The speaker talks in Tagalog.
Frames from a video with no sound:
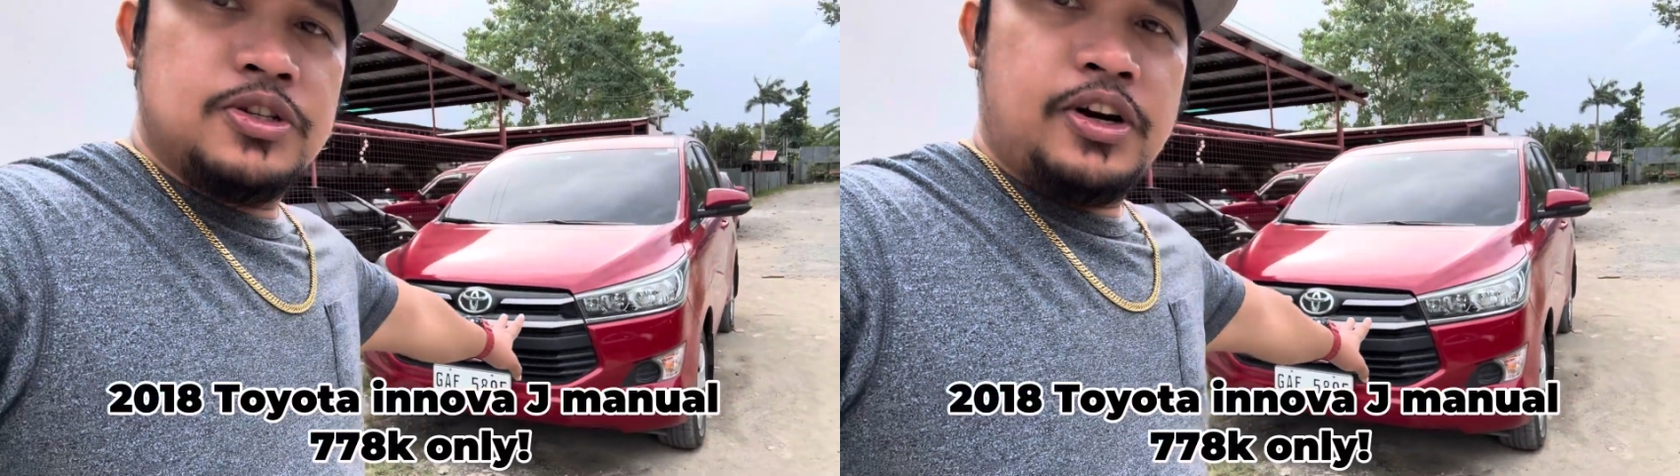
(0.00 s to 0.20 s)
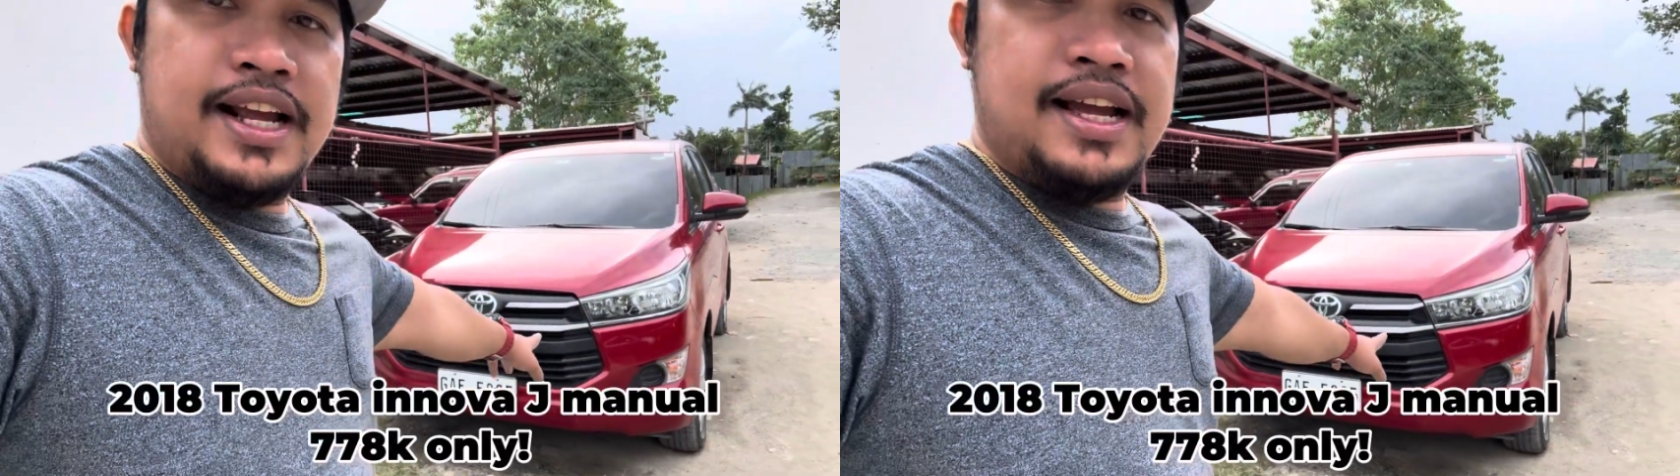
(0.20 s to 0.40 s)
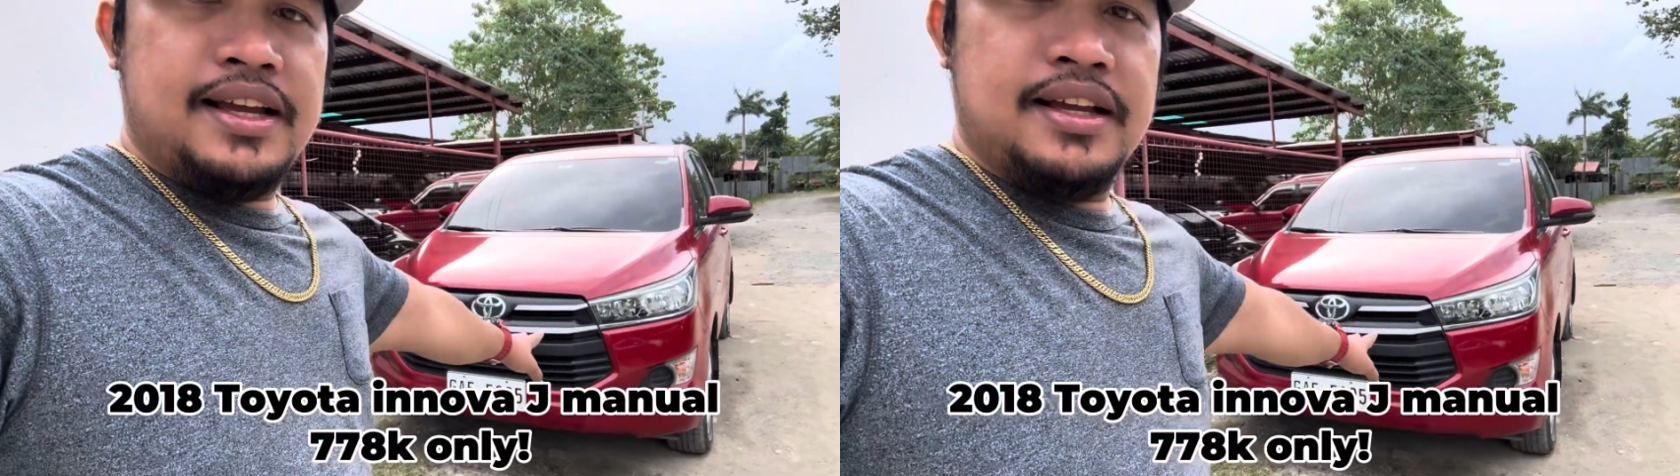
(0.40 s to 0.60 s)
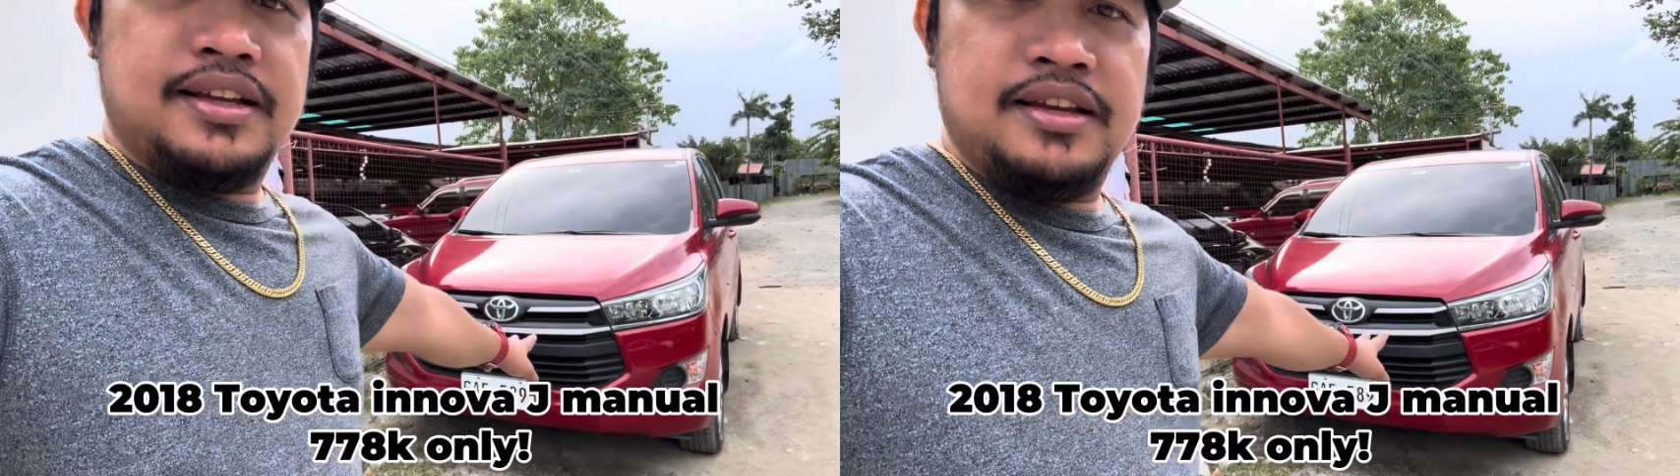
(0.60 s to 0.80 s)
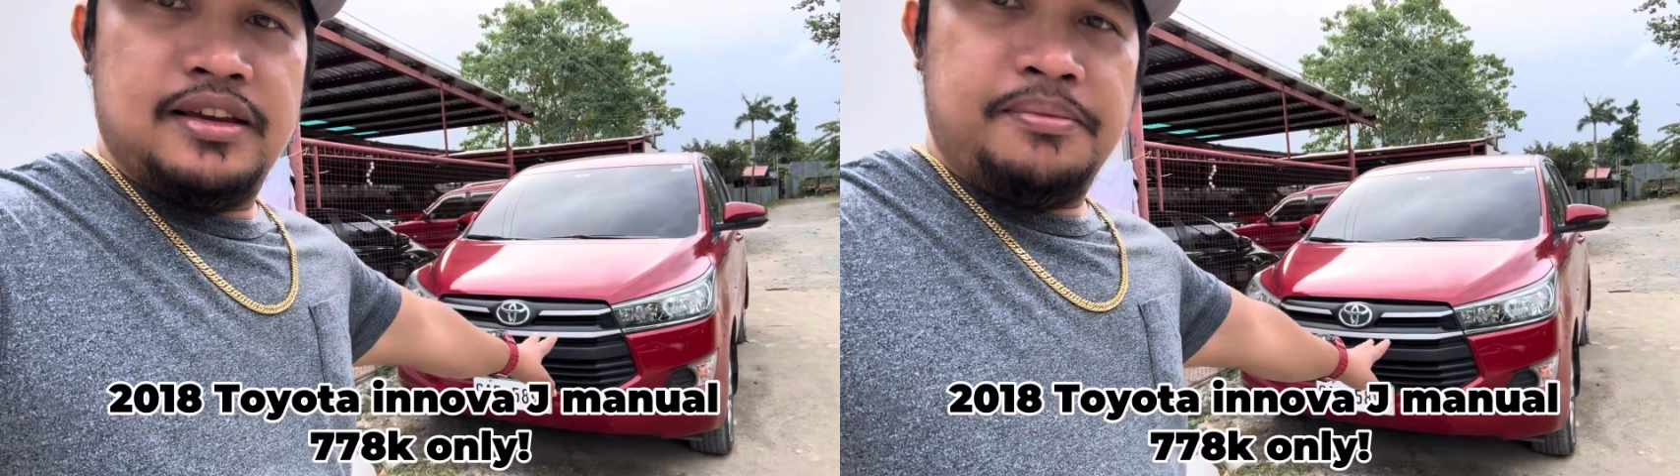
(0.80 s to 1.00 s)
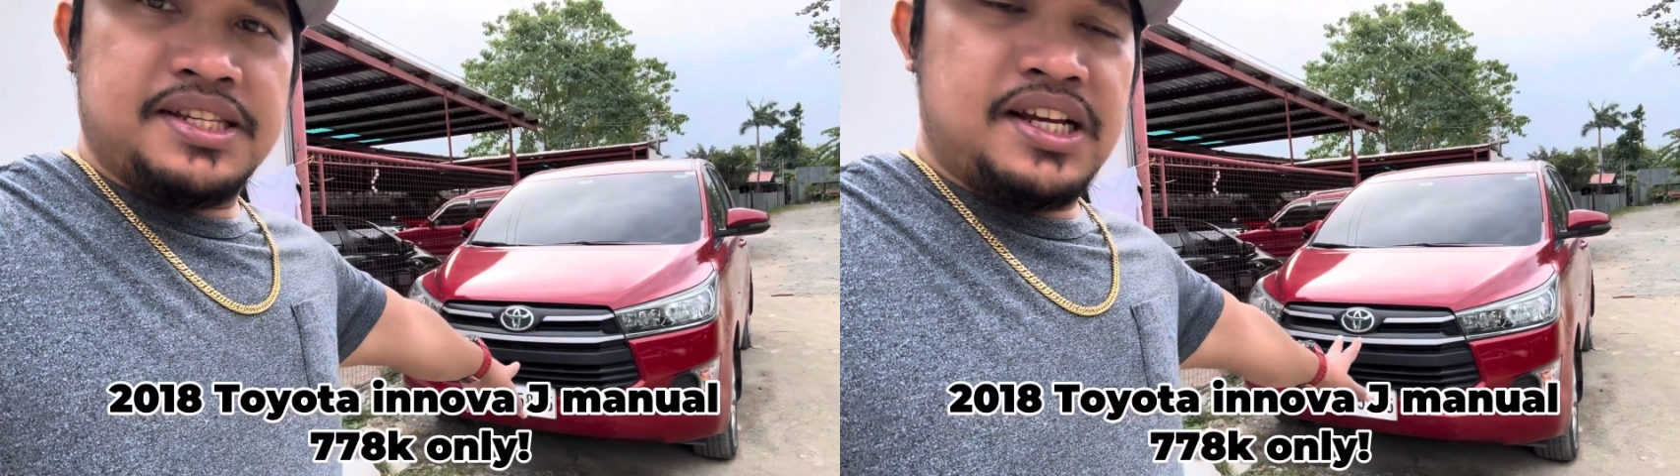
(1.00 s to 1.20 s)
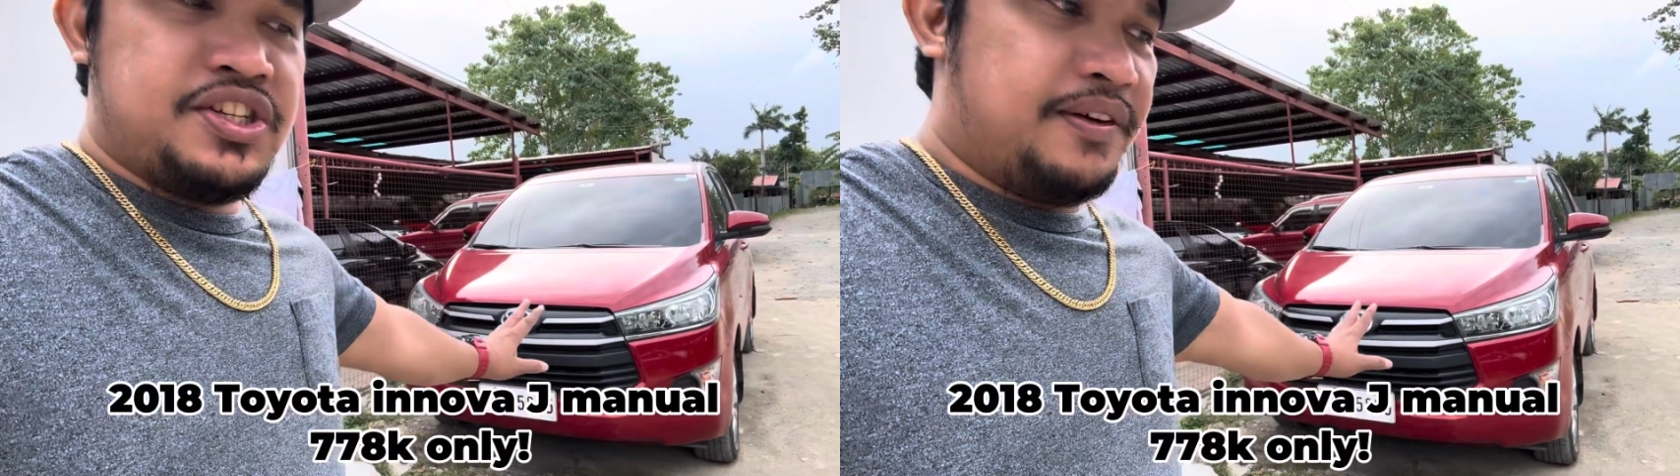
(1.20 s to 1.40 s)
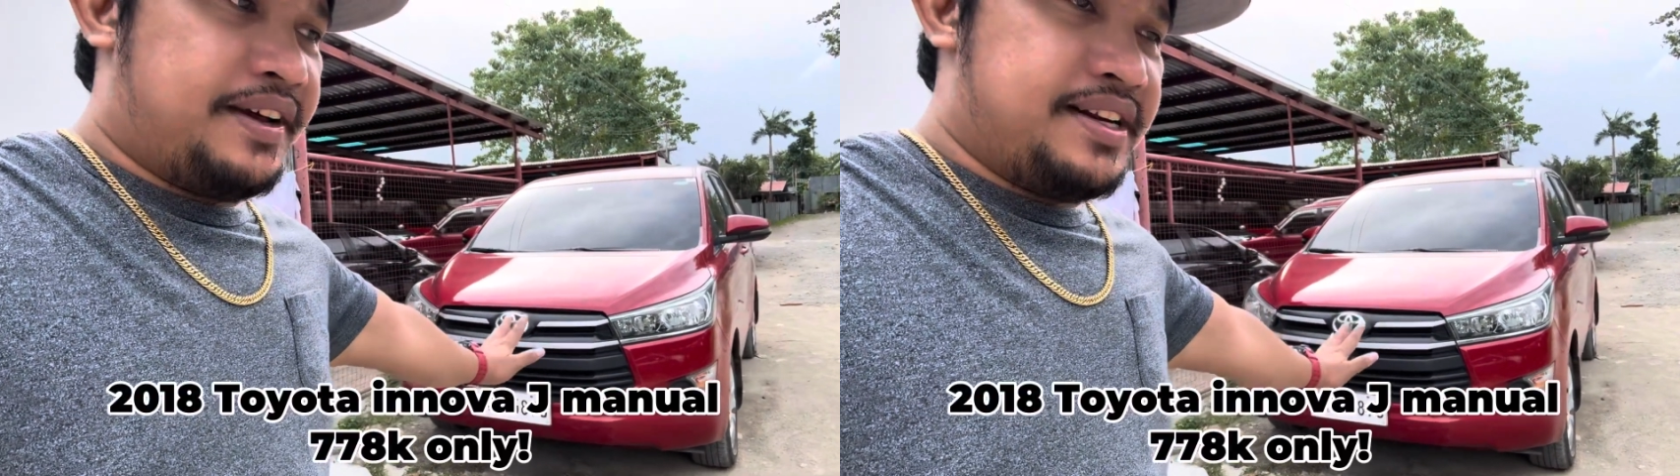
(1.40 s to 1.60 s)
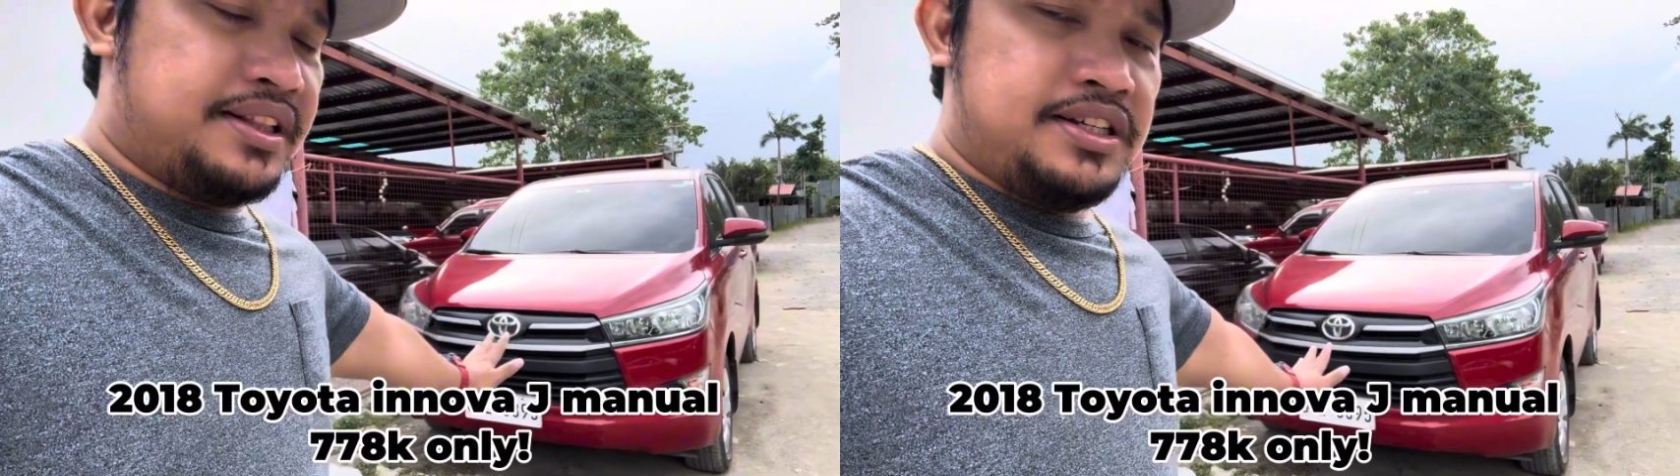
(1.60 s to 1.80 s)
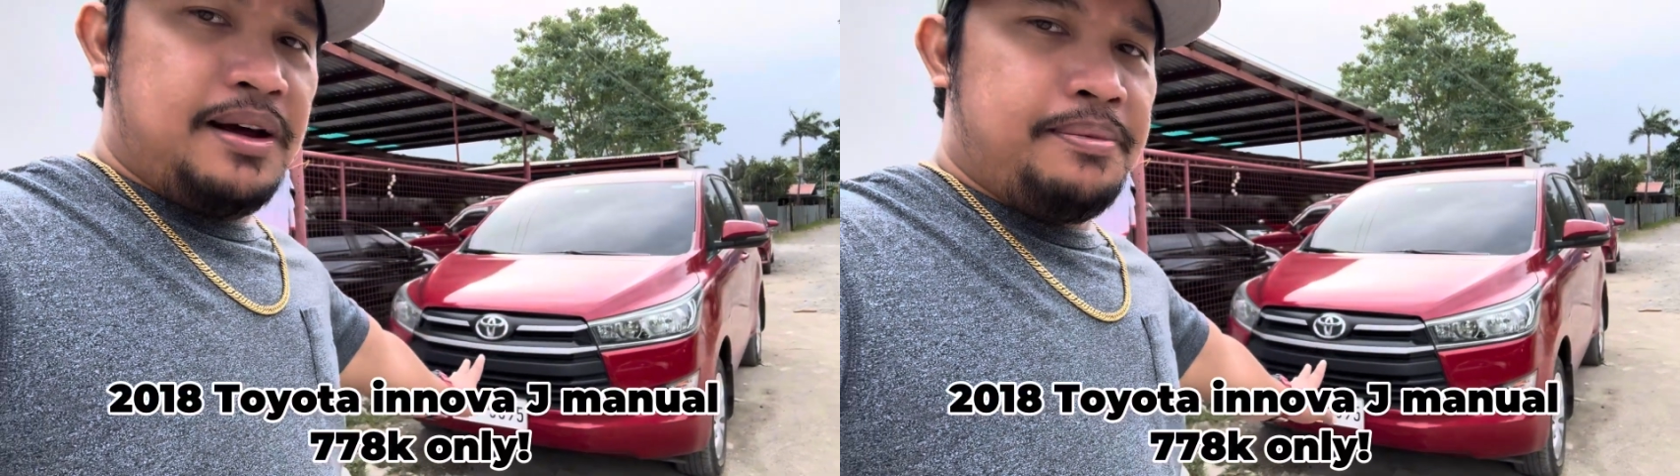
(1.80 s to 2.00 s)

kana, Basta G variant na siya,